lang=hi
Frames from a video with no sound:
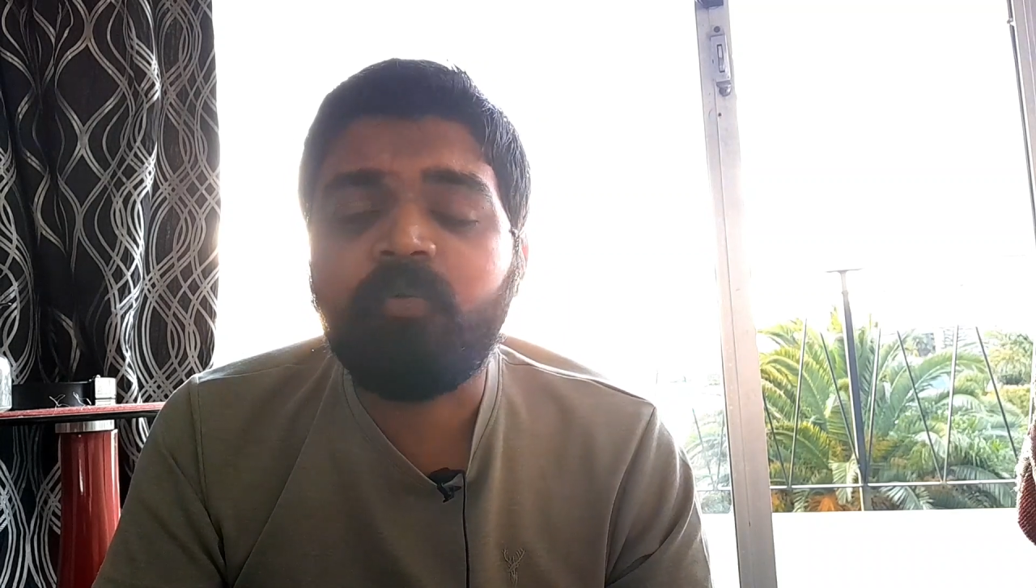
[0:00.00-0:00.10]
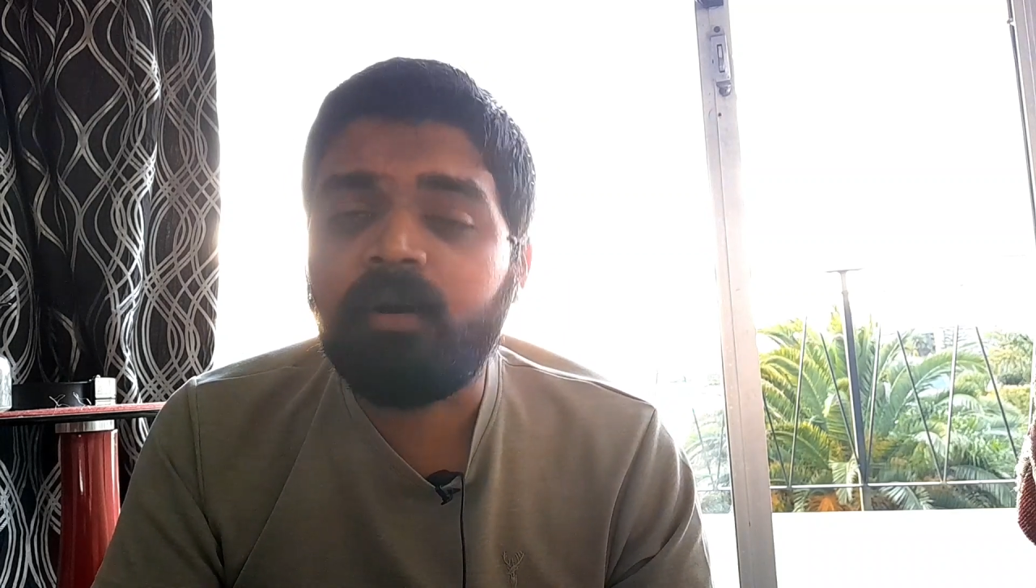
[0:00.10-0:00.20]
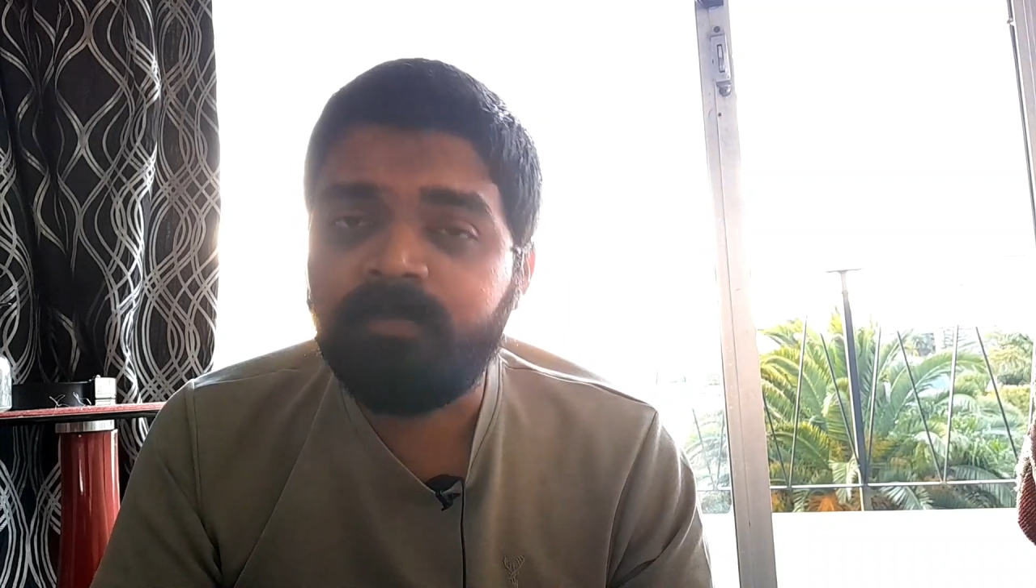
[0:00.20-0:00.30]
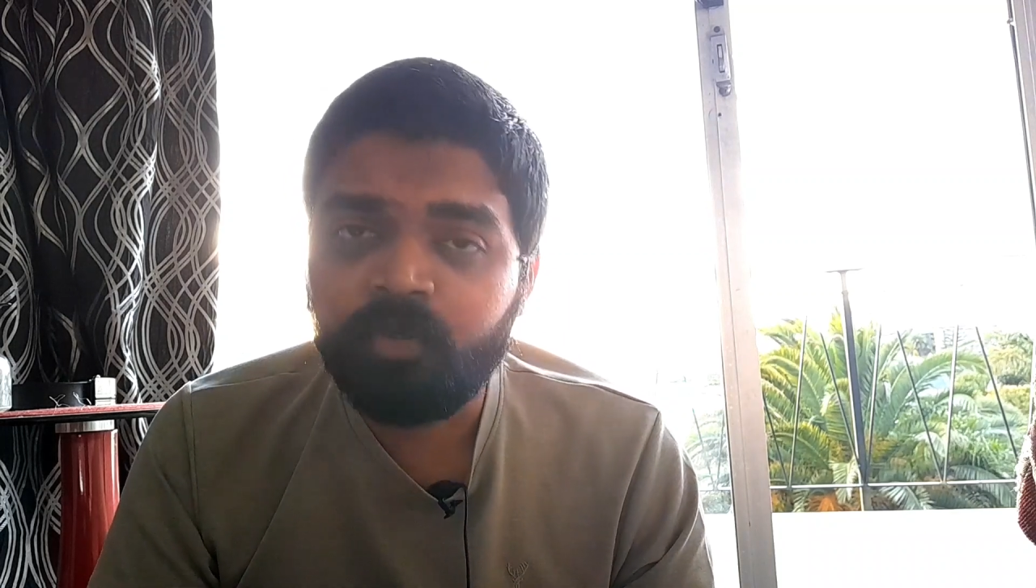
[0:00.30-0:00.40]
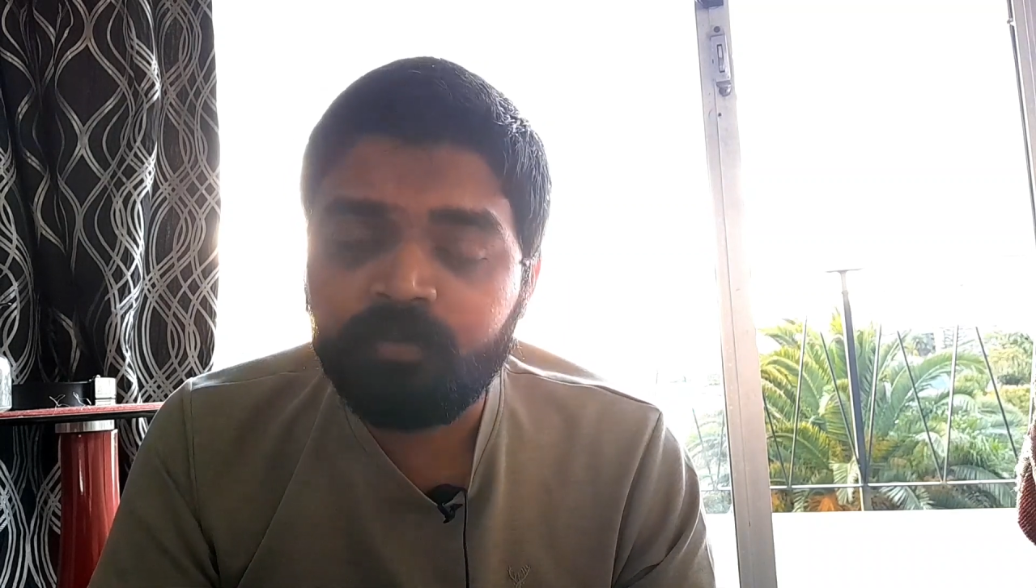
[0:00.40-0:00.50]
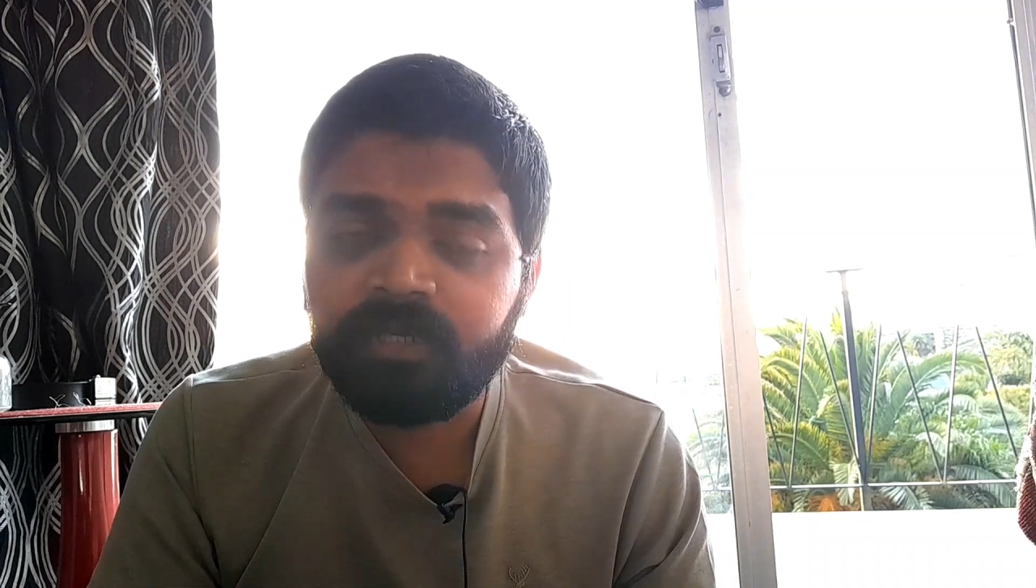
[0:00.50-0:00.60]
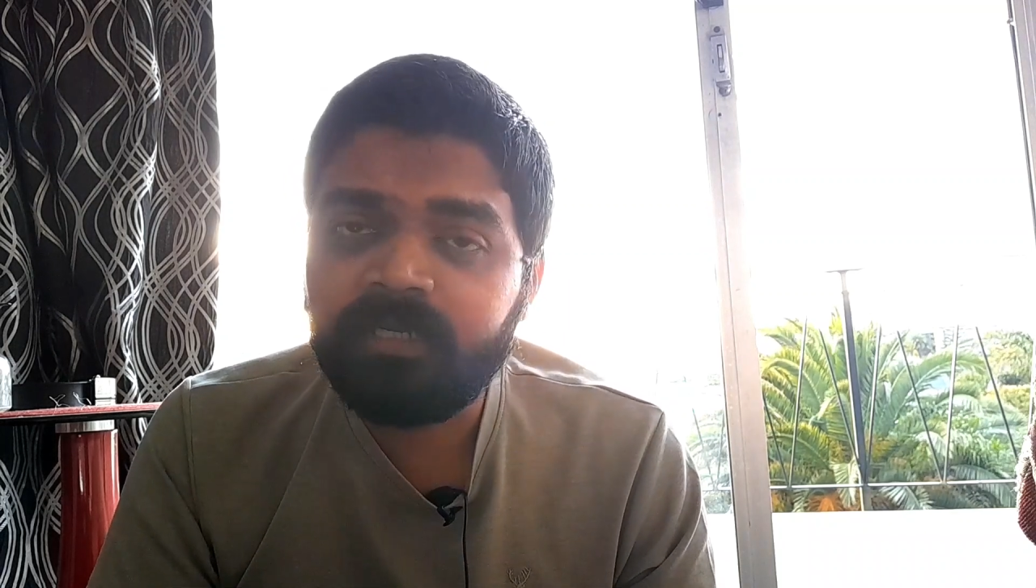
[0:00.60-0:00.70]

वो आपके ऊपर